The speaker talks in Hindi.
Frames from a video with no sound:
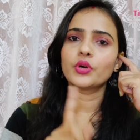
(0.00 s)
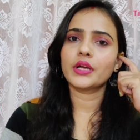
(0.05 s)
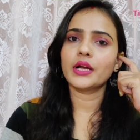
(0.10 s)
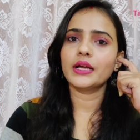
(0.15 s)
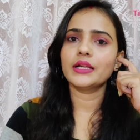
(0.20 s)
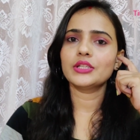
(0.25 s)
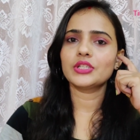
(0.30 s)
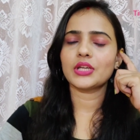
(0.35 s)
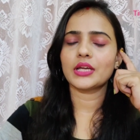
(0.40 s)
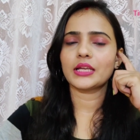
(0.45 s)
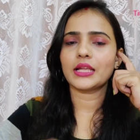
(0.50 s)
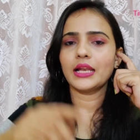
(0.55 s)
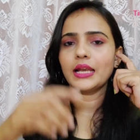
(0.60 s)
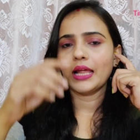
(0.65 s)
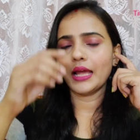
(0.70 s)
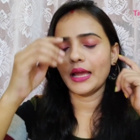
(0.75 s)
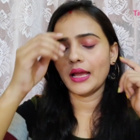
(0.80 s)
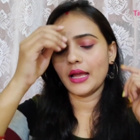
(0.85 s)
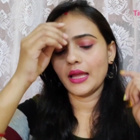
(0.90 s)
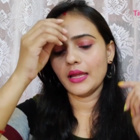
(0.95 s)
उनका
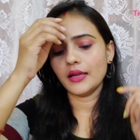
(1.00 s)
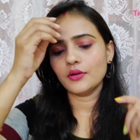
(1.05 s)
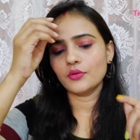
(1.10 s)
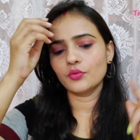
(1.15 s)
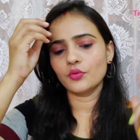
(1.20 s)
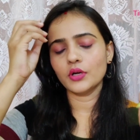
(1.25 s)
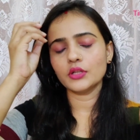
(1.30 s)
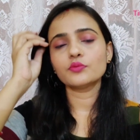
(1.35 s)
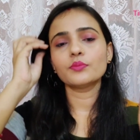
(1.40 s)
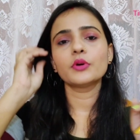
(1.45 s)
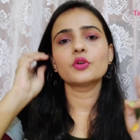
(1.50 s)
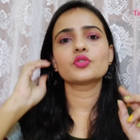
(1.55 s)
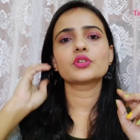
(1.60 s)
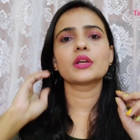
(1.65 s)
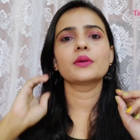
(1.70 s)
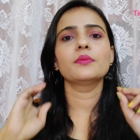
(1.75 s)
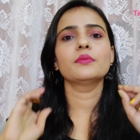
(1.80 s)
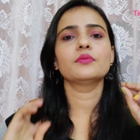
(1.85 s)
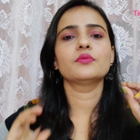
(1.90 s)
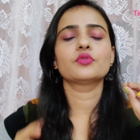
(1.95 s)
चैनल हैक हुआ तो मैं
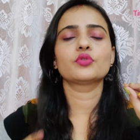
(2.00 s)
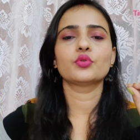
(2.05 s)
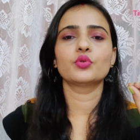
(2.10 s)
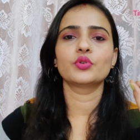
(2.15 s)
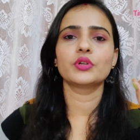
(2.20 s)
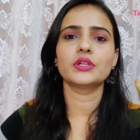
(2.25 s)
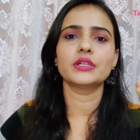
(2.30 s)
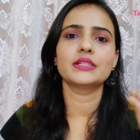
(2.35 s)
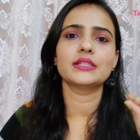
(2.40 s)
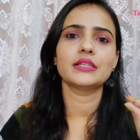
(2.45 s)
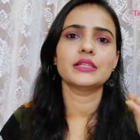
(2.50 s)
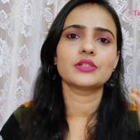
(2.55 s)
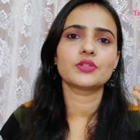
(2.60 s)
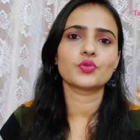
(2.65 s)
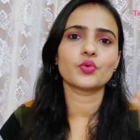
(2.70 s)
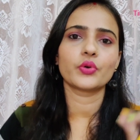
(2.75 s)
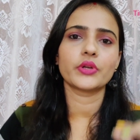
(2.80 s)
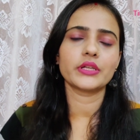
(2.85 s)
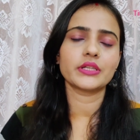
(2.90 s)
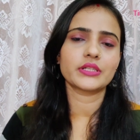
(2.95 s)
उसके थोड़ी सी
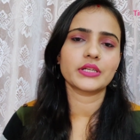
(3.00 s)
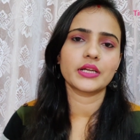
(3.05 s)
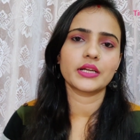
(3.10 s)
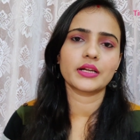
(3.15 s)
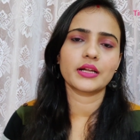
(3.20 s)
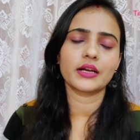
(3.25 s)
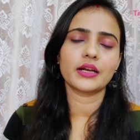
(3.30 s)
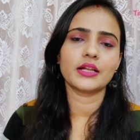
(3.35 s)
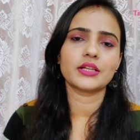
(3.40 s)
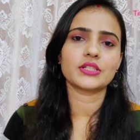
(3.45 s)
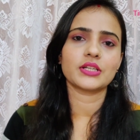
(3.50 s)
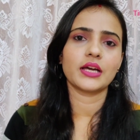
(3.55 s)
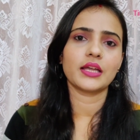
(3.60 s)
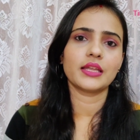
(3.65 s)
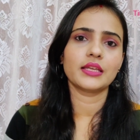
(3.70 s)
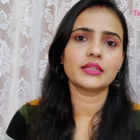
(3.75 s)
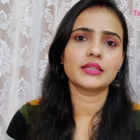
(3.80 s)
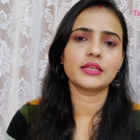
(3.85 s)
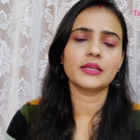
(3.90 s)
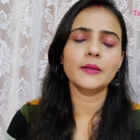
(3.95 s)
स्टोरी शेयर करना चाह
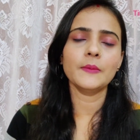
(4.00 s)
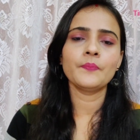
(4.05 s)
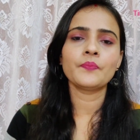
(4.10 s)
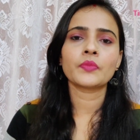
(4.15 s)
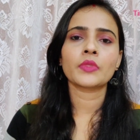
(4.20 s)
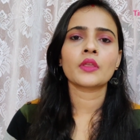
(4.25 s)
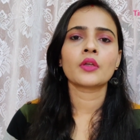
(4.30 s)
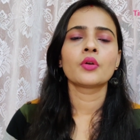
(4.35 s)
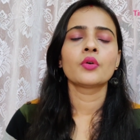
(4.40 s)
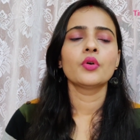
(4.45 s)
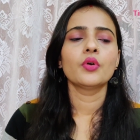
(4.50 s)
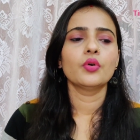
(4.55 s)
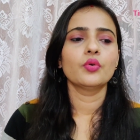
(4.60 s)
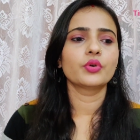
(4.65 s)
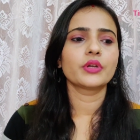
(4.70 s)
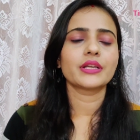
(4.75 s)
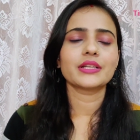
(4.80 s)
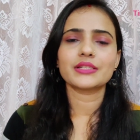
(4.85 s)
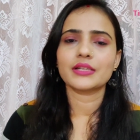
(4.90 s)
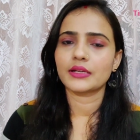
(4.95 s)
रही थी
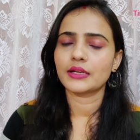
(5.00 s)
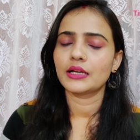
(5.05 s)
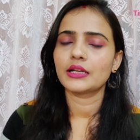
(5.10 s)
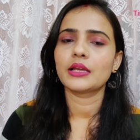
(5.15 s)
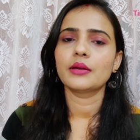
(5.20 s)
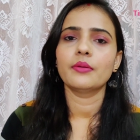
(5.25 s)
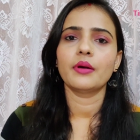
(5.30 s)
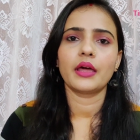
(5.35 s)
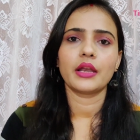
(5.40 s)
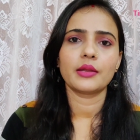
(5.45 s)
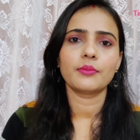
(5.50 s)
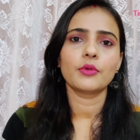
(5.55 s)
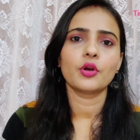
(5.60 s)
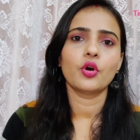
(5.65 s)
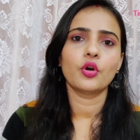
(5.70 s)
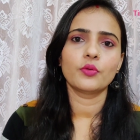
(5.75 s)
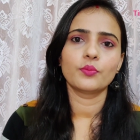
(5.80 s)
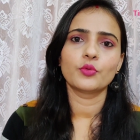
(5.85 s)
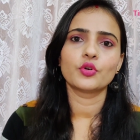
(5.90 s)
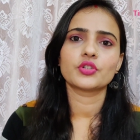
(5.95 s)
उनके चैनल के बारे में
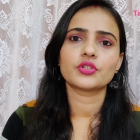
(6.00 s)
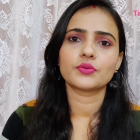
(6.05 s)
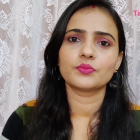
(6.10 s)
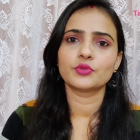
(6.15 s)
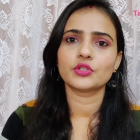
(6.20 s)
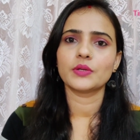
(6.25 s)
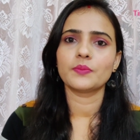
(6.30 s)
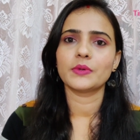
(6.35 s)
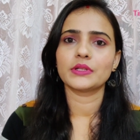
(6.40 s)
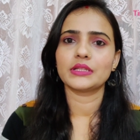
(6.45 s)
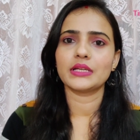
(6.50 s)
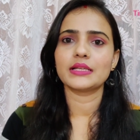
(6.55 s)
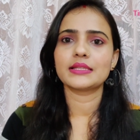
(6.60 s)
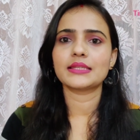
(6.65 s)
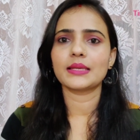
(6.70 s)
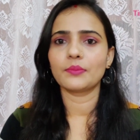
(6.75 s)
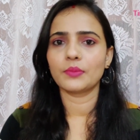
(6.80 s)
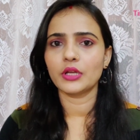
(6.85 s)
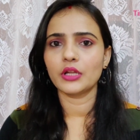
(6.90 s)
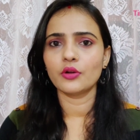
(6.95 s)
ऑलमोस्ट मुझे पता
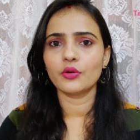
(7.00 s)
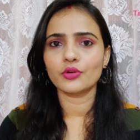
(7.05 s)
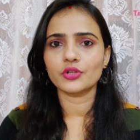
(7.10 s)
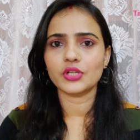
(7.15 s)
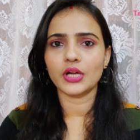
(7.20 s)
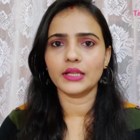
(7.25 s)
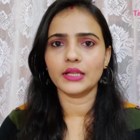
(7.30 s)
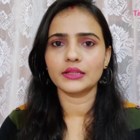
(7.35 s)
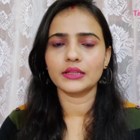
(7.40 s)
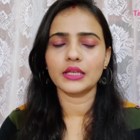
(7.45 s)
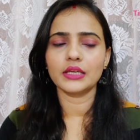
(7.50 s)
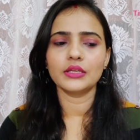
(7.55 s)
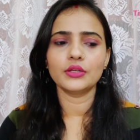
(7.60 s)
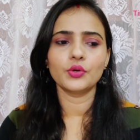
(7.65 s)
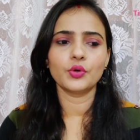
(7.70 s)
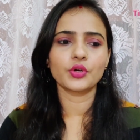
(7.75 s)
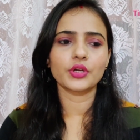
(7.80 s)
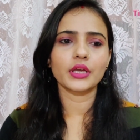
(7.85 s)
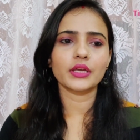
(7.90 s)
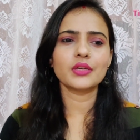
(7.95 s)
है सभी लोग जानते ही
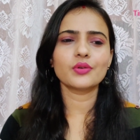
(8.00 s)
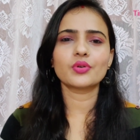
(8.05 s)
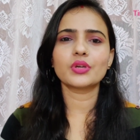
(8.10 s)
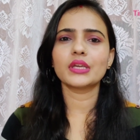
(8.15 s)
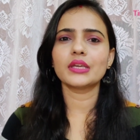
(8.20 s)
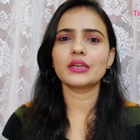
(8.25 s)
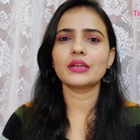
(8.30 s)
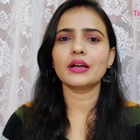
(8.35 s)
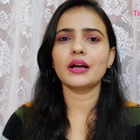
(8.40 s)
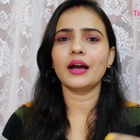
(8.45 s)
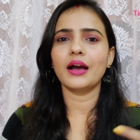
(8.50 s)
होंगे क्योंकि